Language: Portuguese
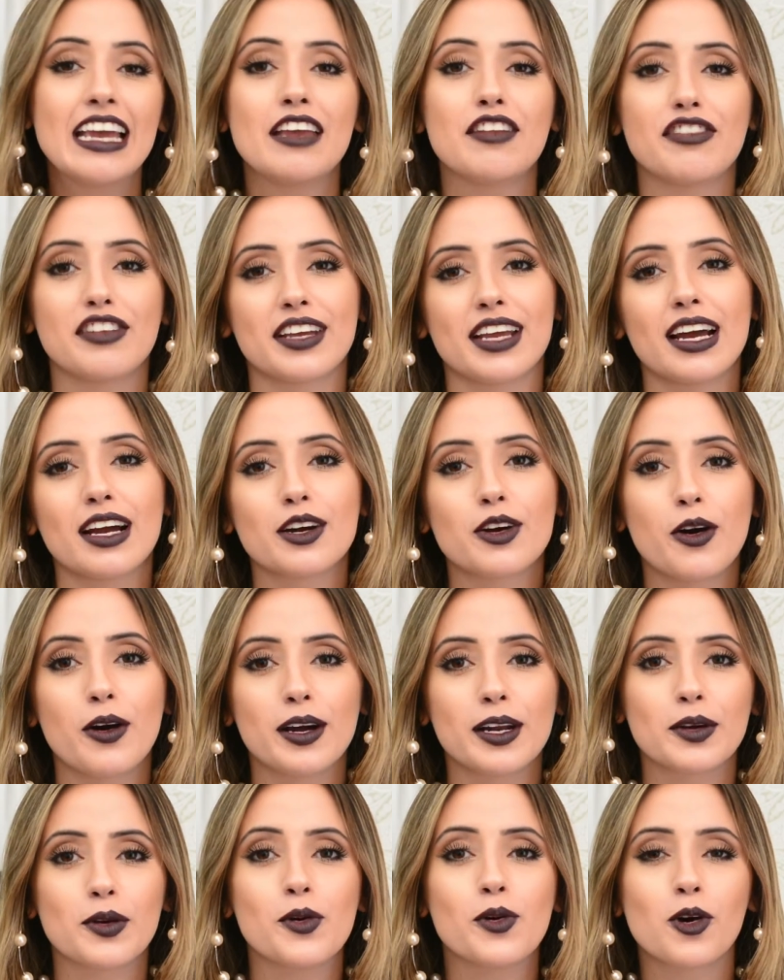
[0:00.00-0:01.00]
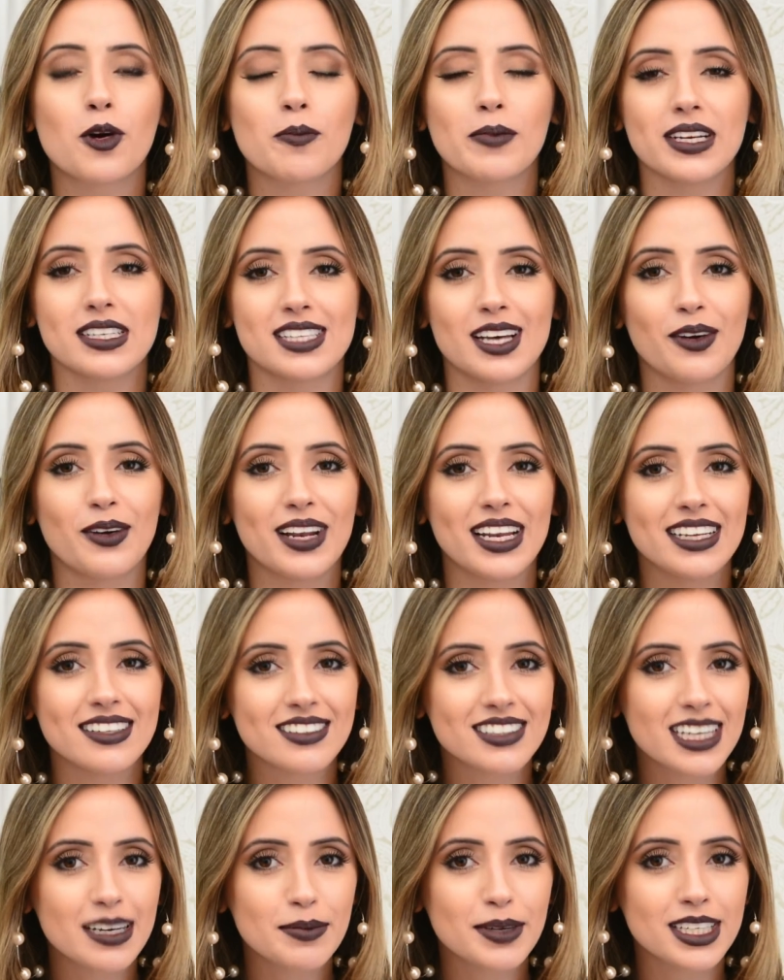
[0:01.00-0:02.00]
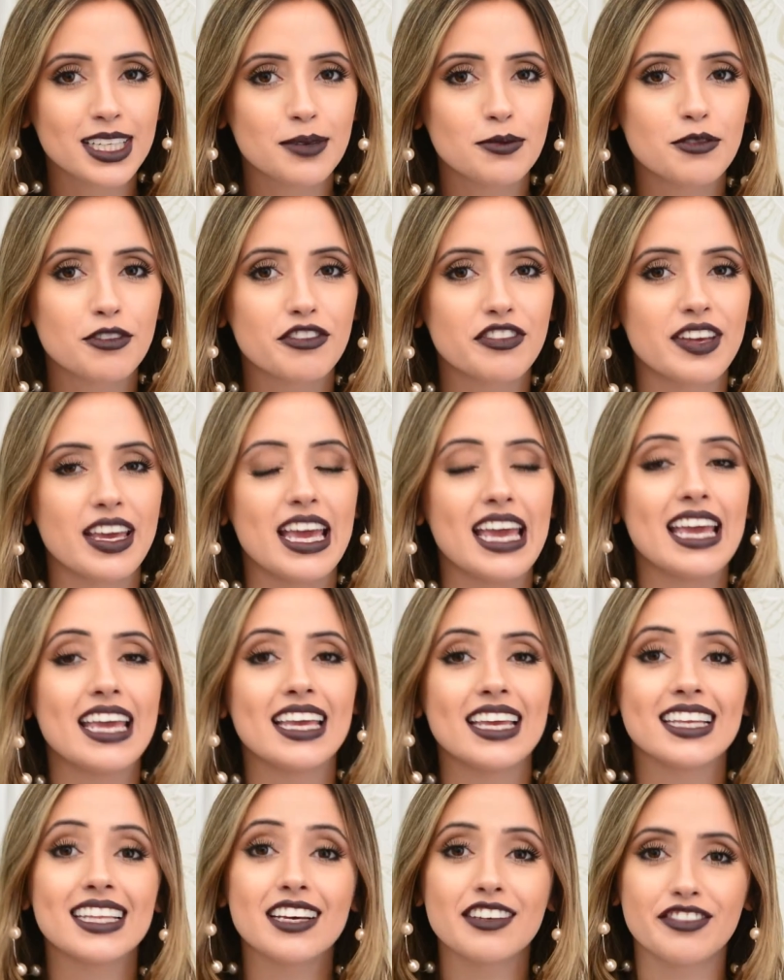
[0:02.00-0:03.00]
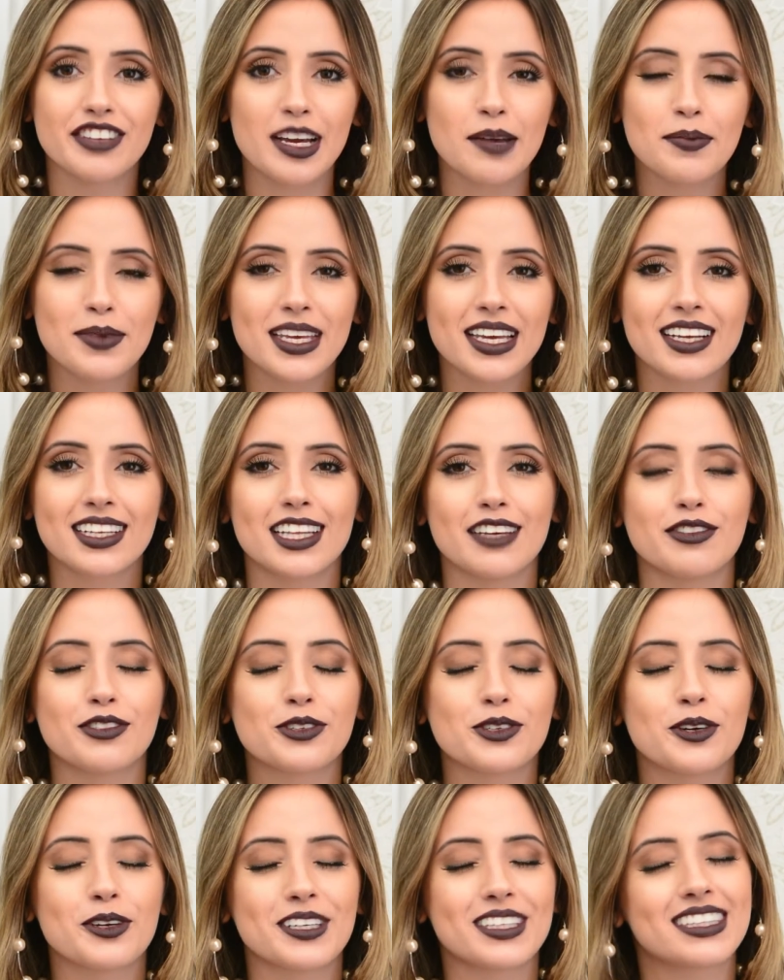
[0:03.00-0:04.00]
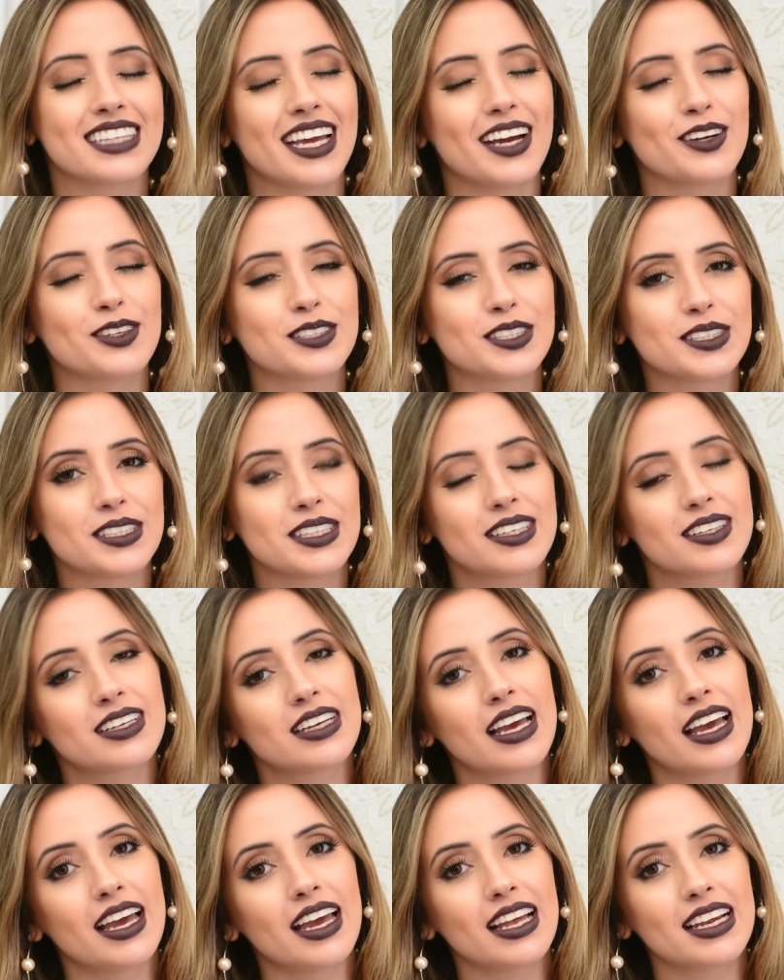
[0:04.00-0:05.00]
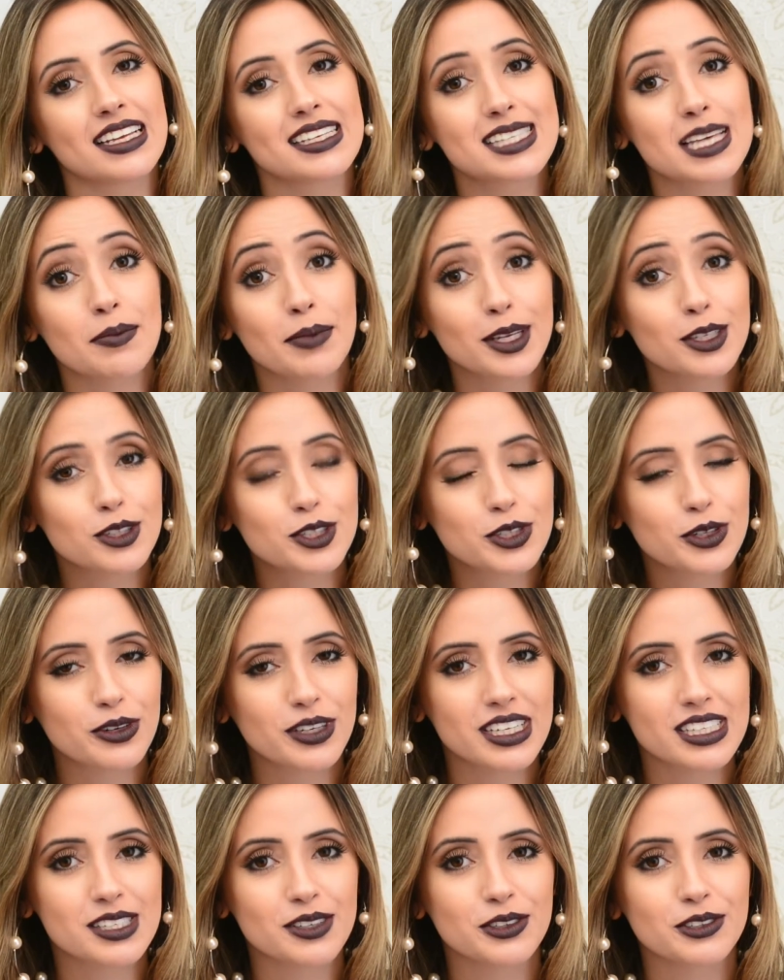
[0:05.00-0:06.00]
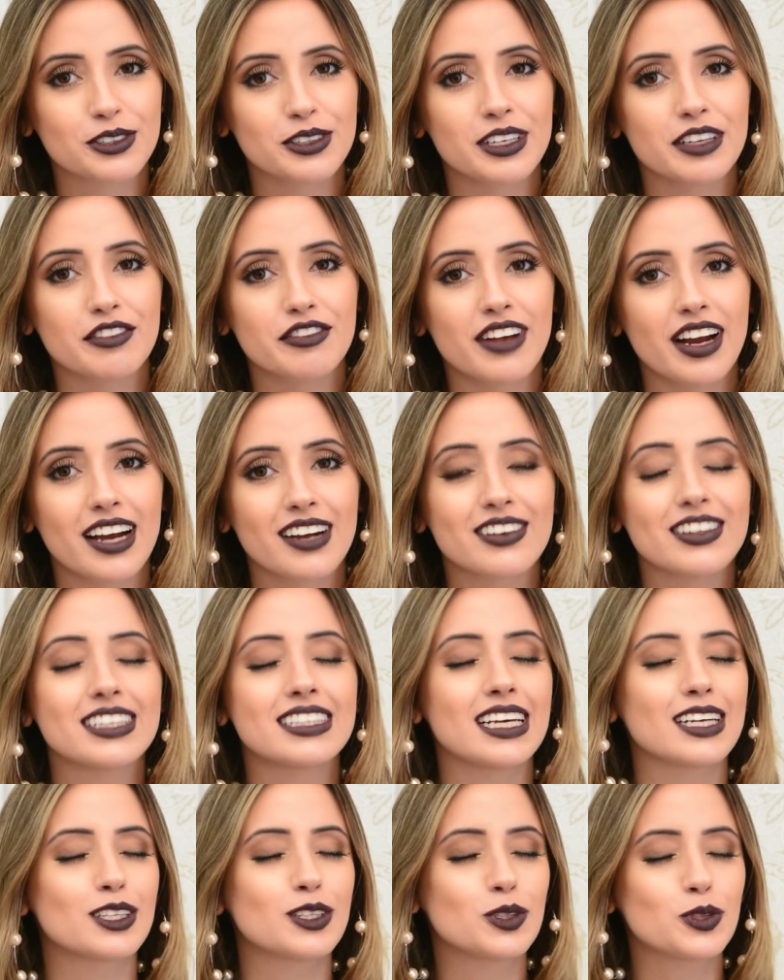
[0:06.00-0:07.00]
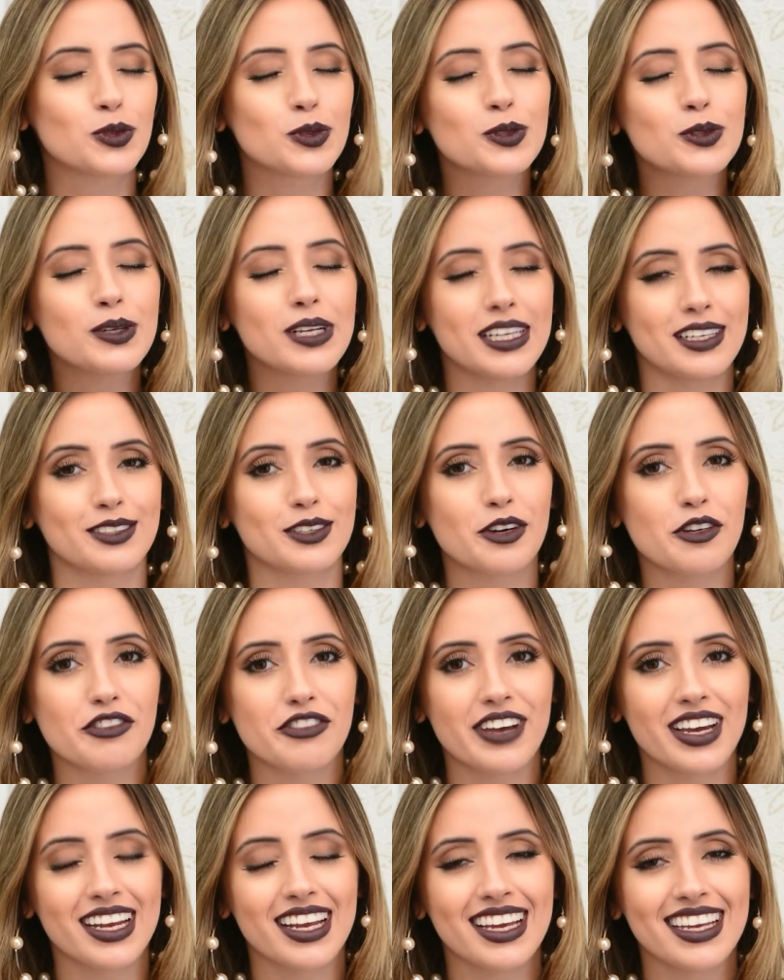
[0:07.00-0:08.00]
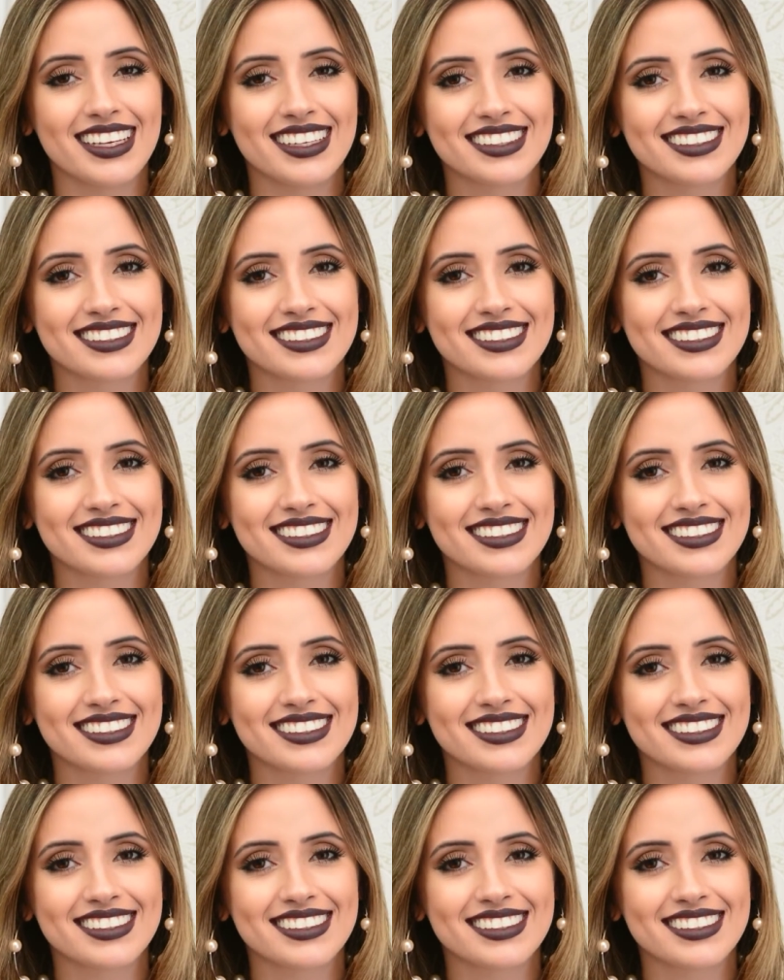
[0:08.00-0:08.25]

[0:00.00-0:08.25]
E fique agora com o comercial lindo da Madame V e da Via Mia, que teve um coquetel de é, lançamento de coleção outono e inverno e tá tudo lindo. Confere aí.